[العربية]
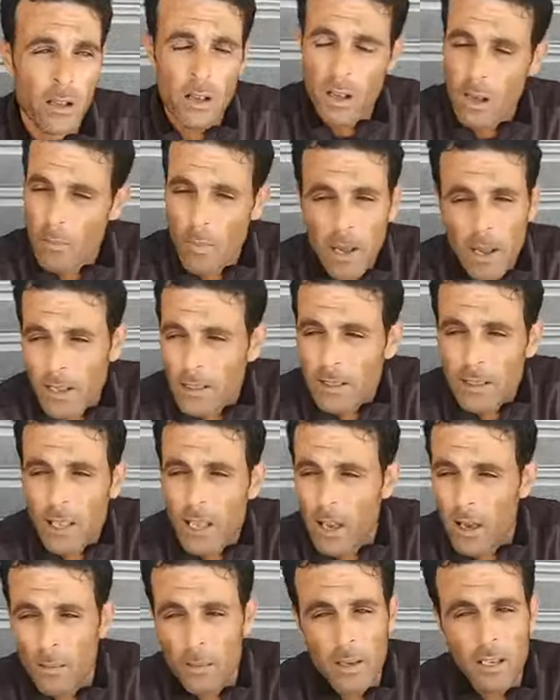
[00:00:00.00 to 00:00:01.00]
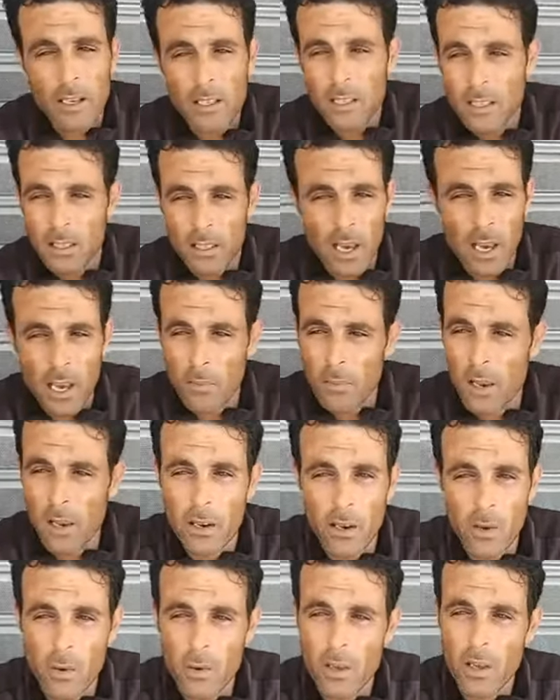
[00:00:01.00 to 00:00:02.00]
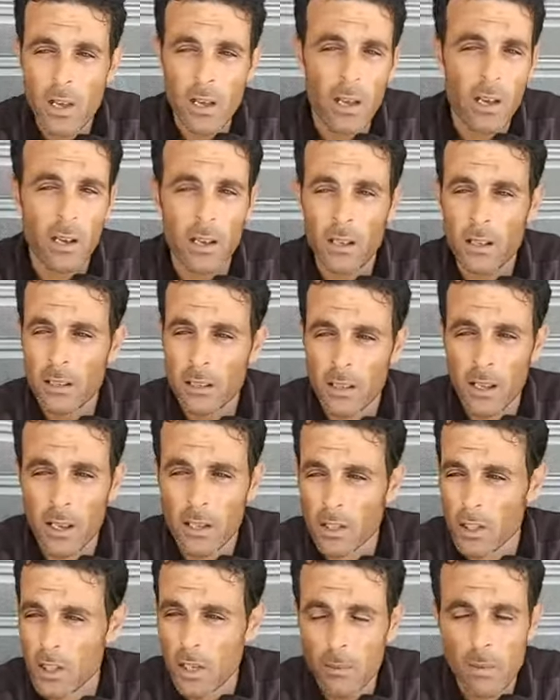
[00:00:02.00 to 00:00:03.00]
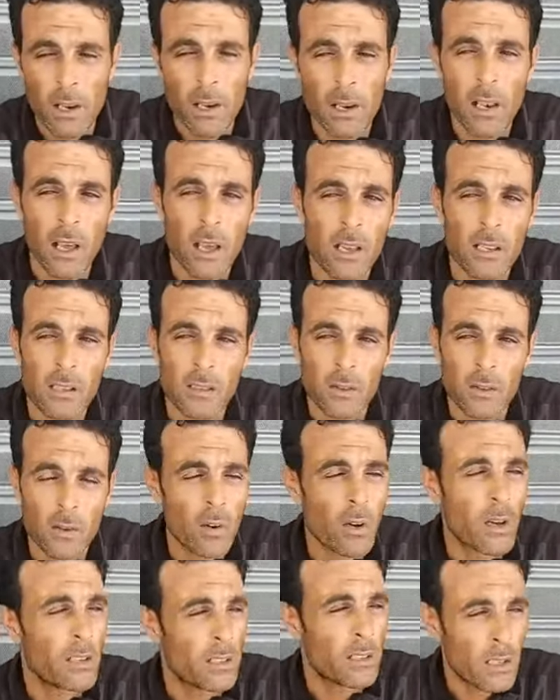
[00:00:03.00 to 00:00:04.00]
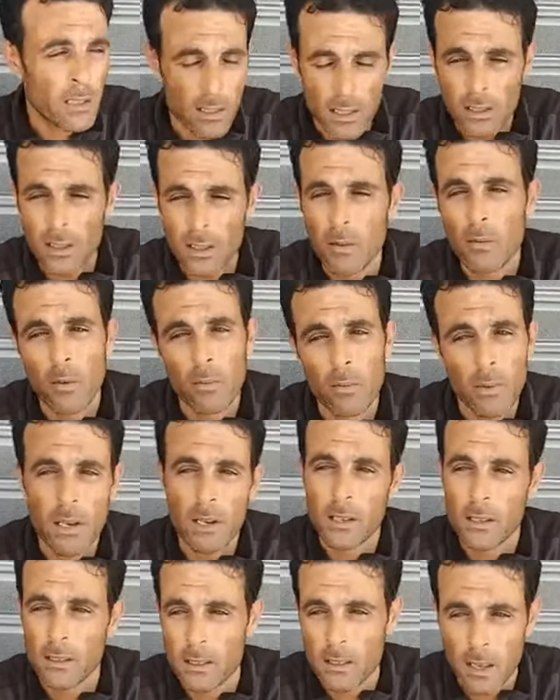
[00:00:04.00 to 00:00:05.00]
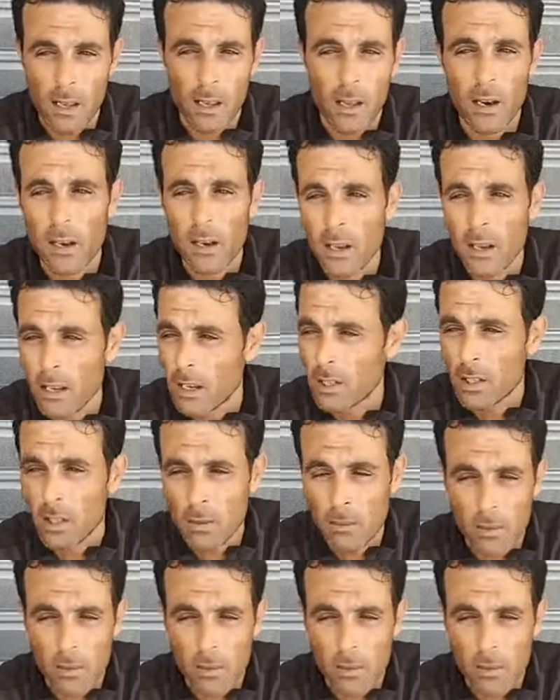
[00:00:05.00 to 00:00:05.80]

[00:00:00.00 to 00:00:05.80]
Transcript: بحال صاحبي كنتعامل انا وياه كنجيب ليه اللي خاصو كنتعدي الطوموبيل كنتسخر ليه كنجيب